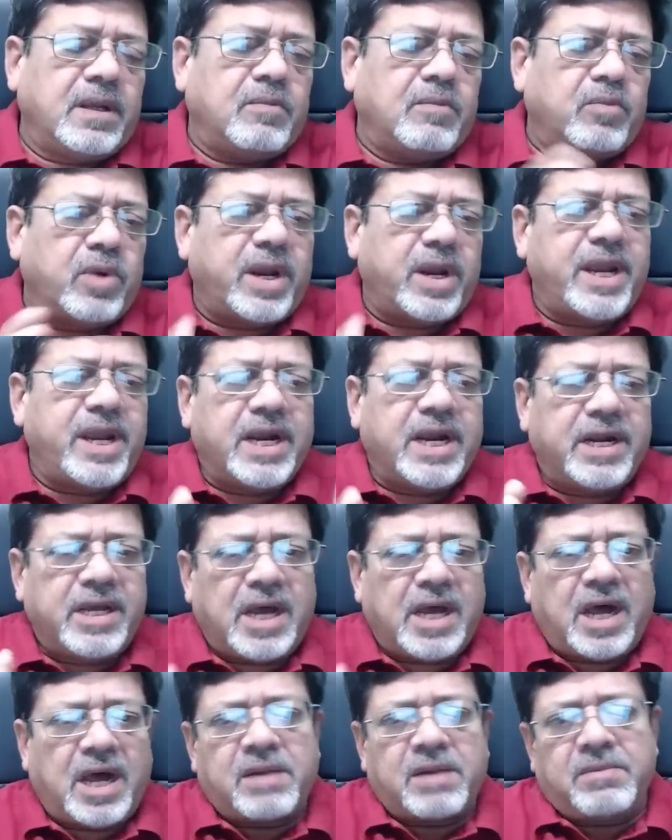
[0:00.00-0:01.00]
முறைகேடு
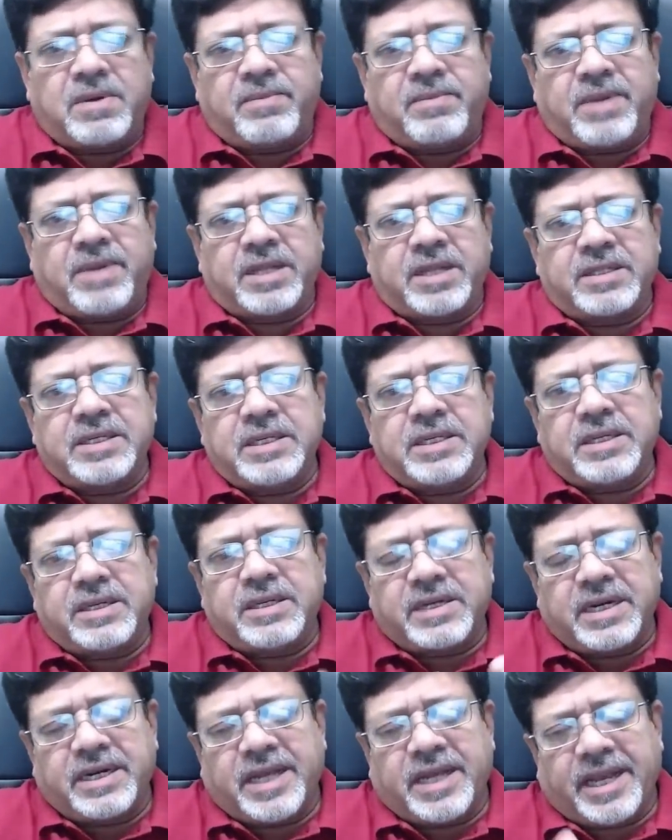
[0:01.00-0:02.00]
ஆரம்பமானது
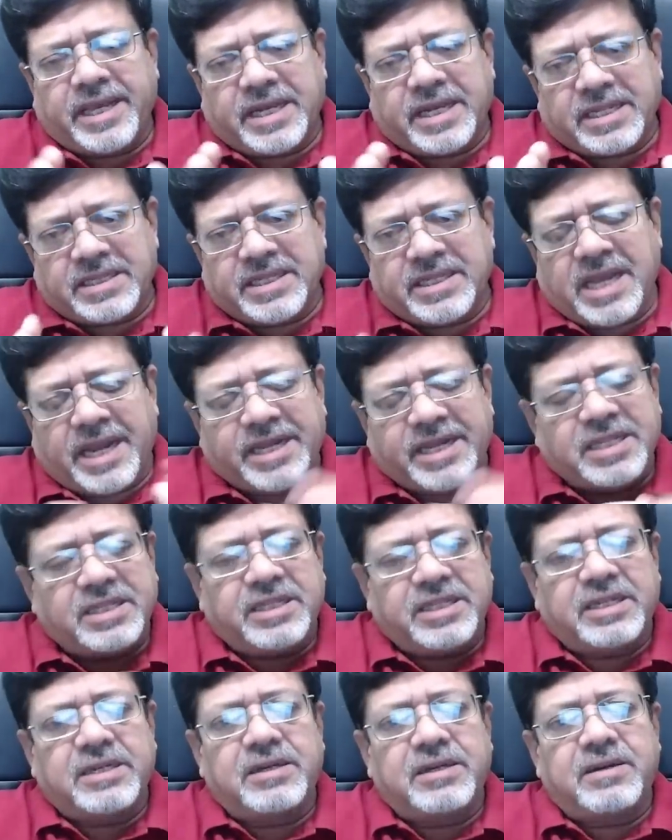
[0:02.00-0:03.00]
ரெண்டாயிரத்தி
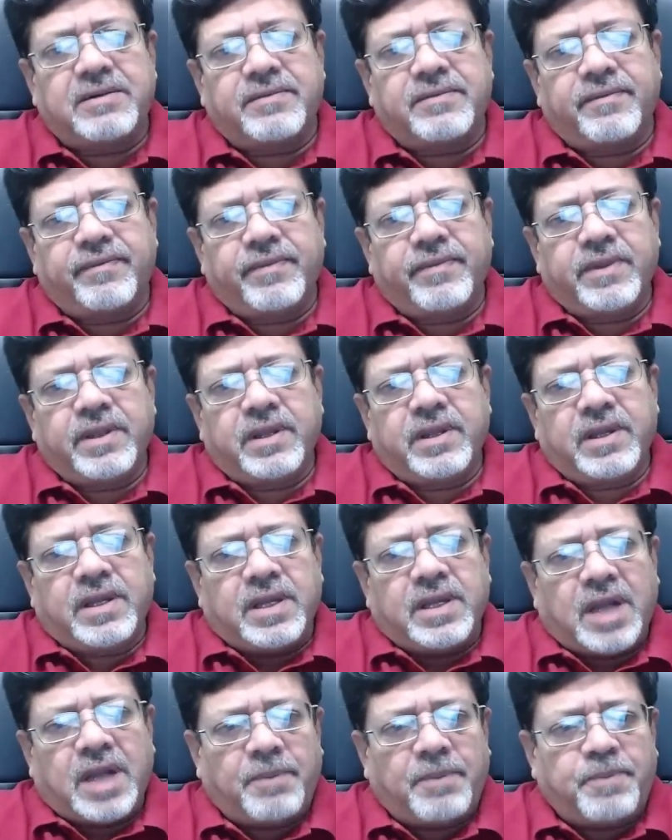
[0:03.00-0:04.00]
ஐந்தில்
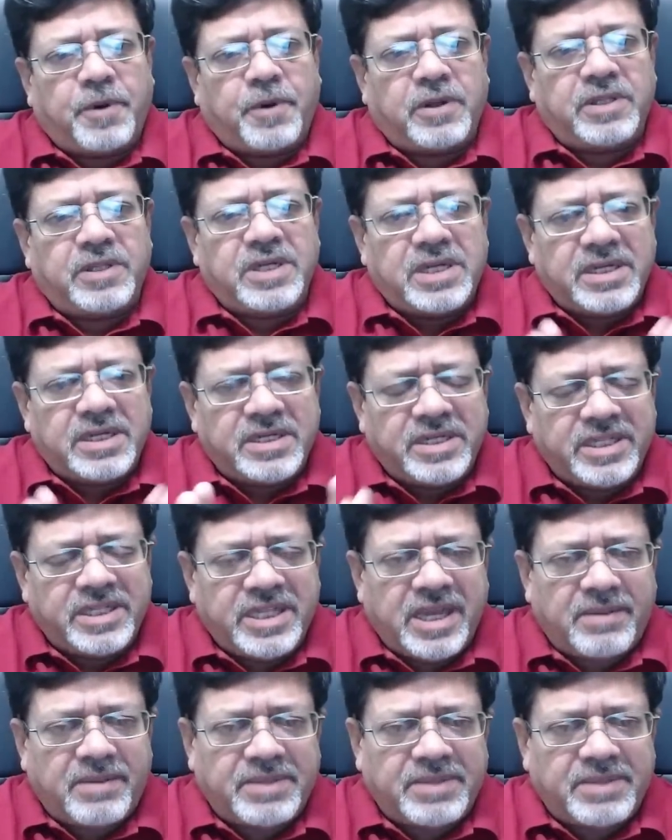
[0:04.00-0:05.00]
அப்போது
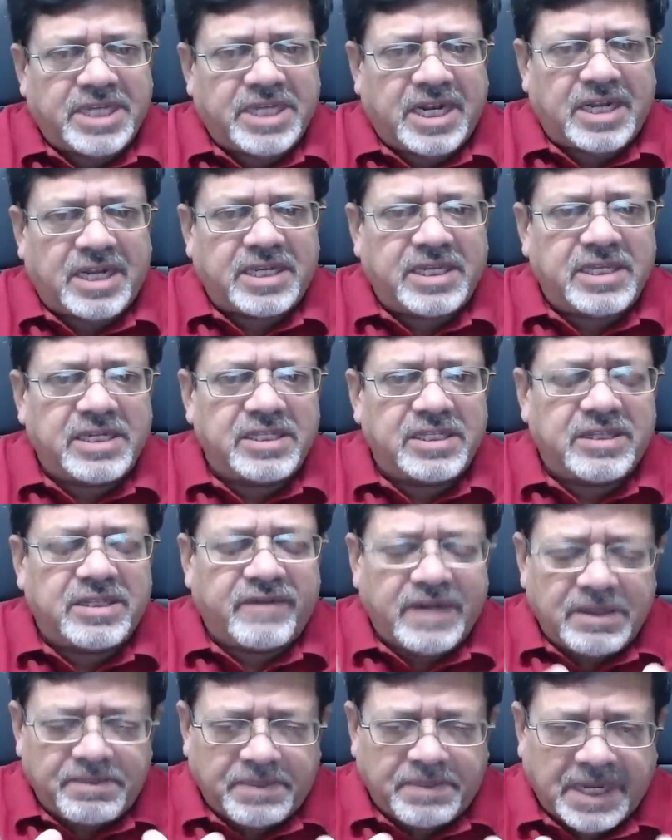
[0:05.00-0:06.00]
நிதியமைச்சராக
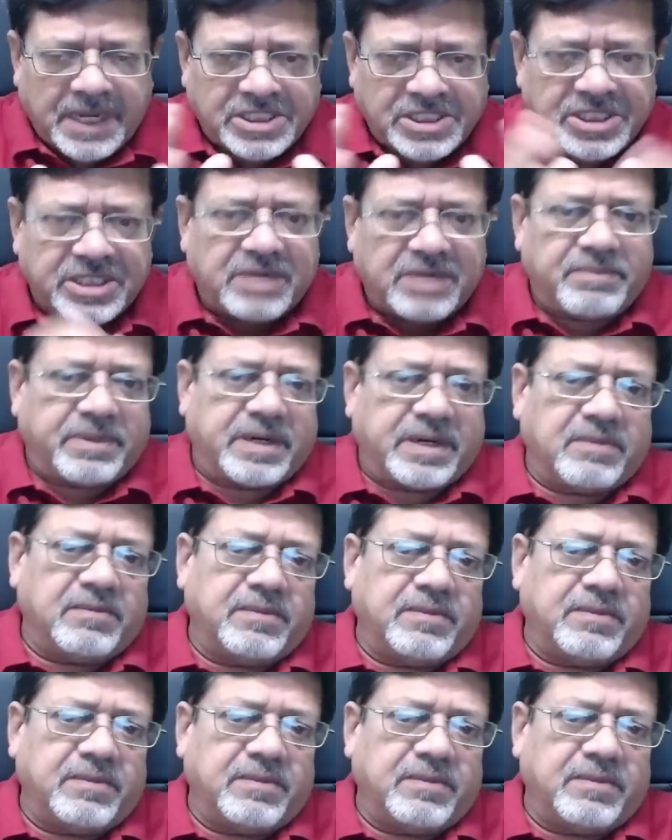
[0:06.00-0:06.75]
இருந்தவர் ப சிதம்பரம்